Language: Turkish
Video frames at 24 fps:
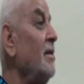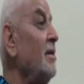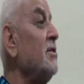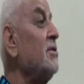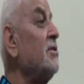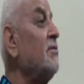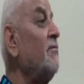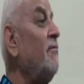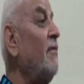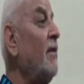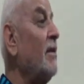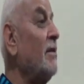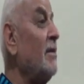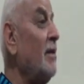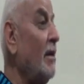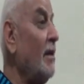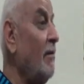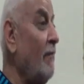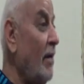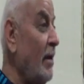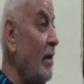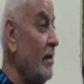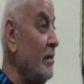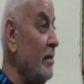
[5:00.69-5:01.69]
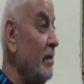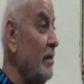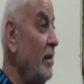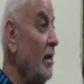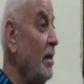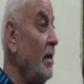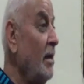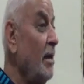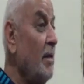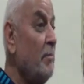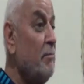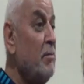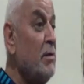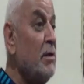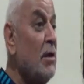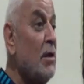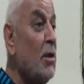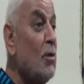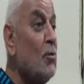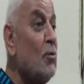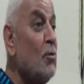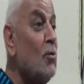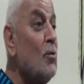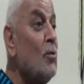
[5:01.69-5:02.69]
sıfatları var, bir
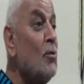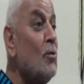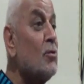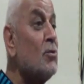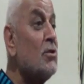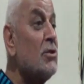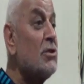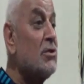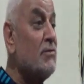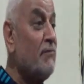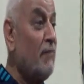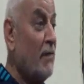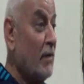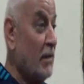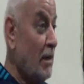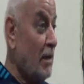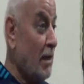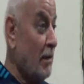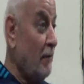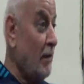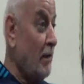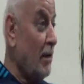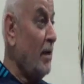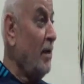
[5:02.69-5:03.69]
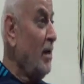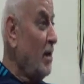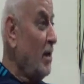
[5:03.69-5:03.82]
de ruhunuzun sıfatları var.